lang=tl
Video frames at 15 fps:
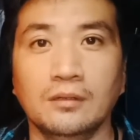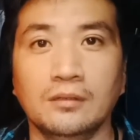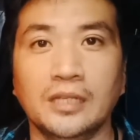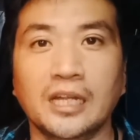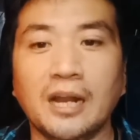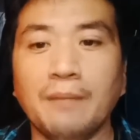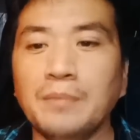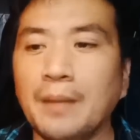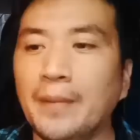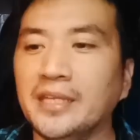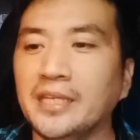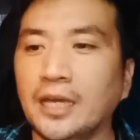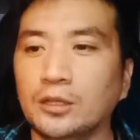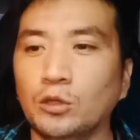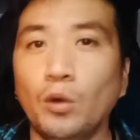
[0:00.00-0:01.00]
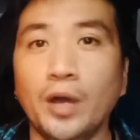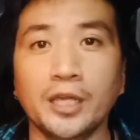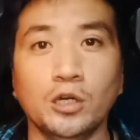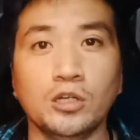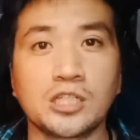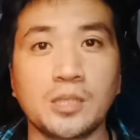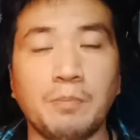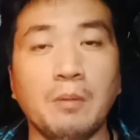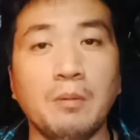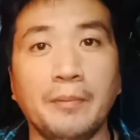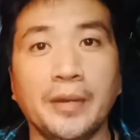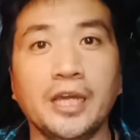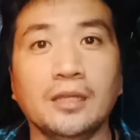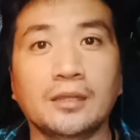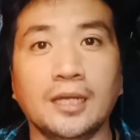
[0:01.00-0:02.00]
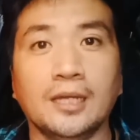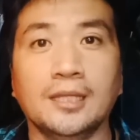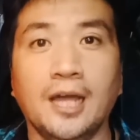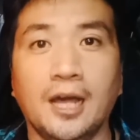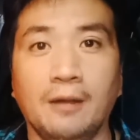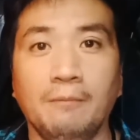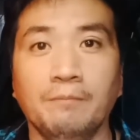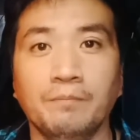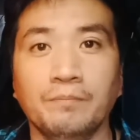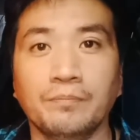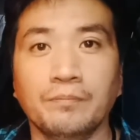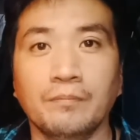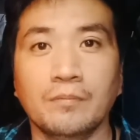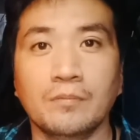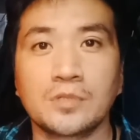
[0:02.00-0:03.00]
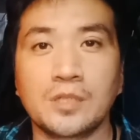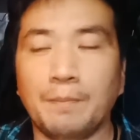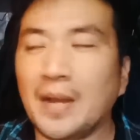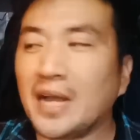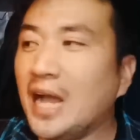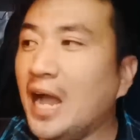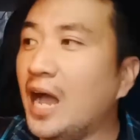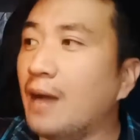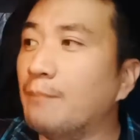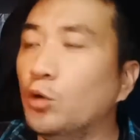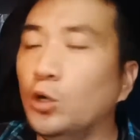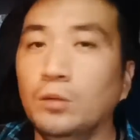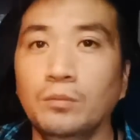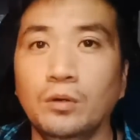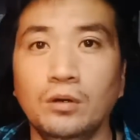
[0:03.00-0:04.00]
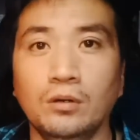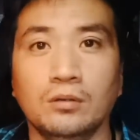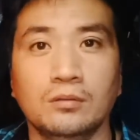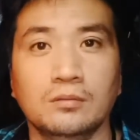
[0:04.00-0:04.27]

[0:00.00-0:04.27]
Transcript: naramdaman niya ito ngayon sa pamamagitan na sa paghahabol mo